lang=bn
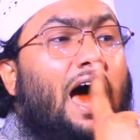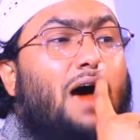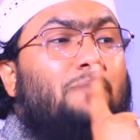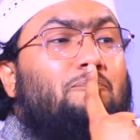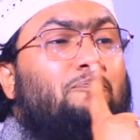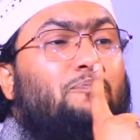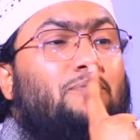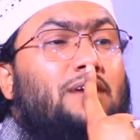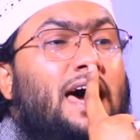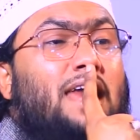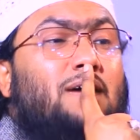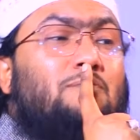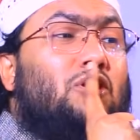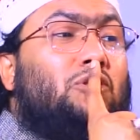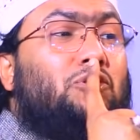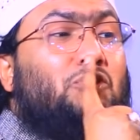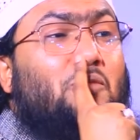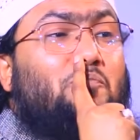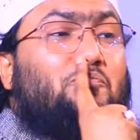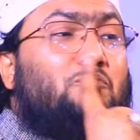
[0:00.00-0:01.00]
আপনার
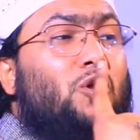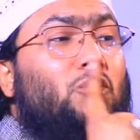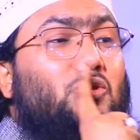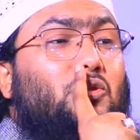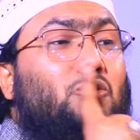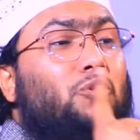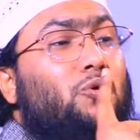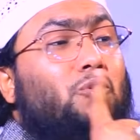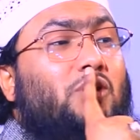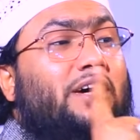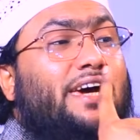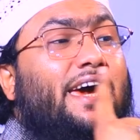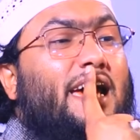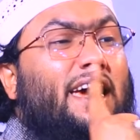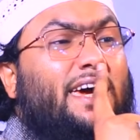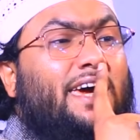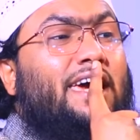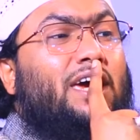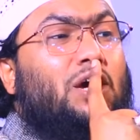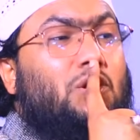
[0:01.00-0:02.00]
মতো বন্ধুকে
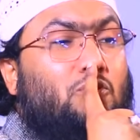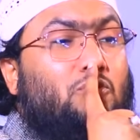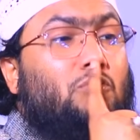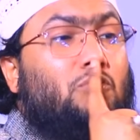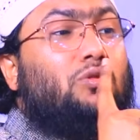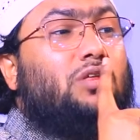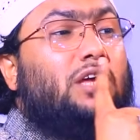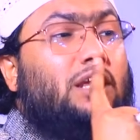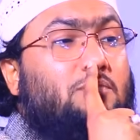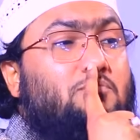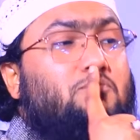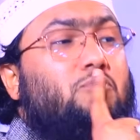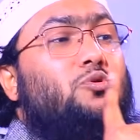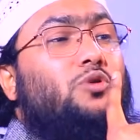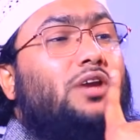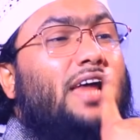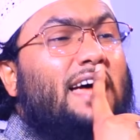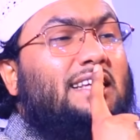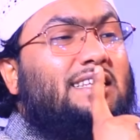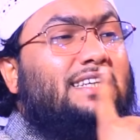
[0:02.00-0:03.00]
কি কোনোদিন
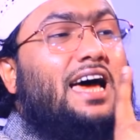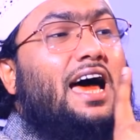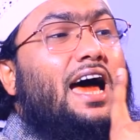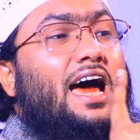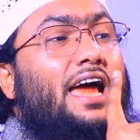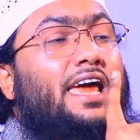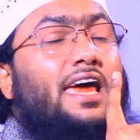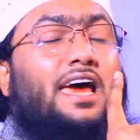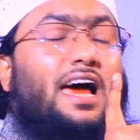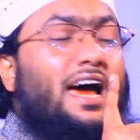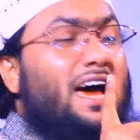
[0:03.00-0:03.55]
ভুলা যায়